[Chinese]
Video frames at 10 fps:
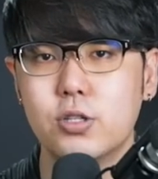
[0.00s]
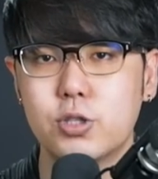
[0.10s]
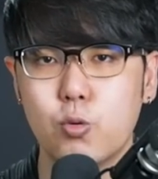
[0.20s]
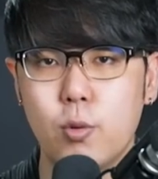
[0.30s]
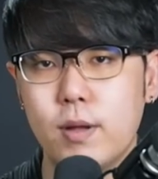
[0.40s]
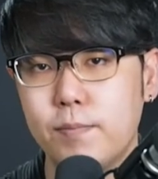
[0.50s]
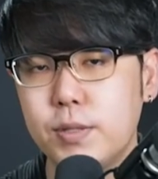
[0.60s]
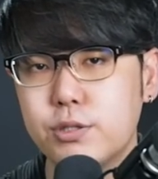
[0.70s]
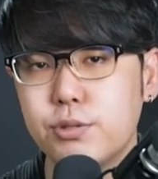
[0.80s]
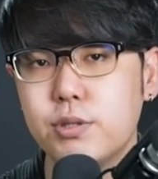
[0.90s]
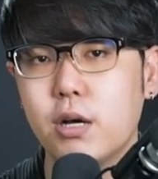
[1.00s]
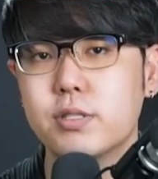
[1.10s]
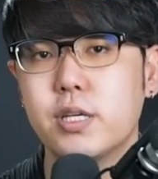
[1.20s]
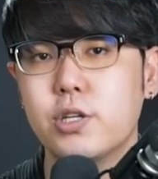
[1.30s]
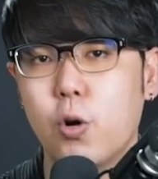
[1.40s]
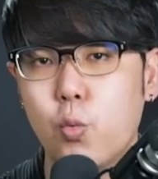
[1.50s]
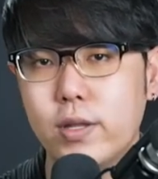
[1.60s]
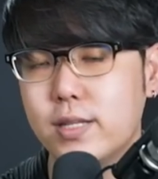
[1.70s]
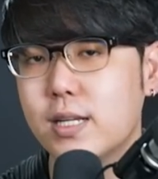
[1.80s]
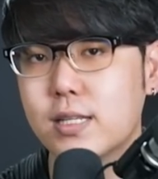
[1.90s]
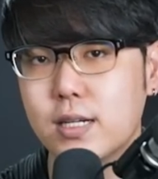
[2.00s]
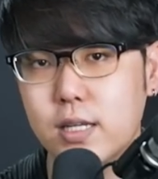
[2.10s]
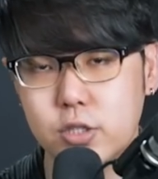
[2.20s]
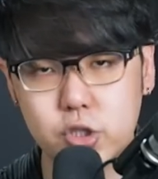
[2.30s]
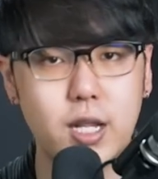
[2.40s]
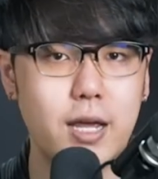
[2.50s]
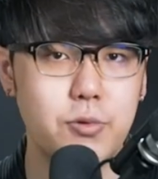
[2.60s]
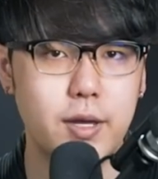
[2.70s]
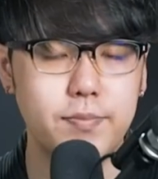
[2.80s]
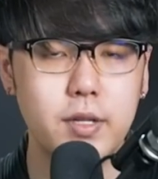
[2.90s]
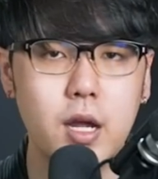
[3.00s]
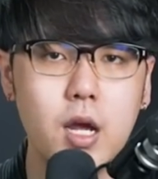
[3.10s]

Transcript: 就是我们必须要先有稳定的饮食来源。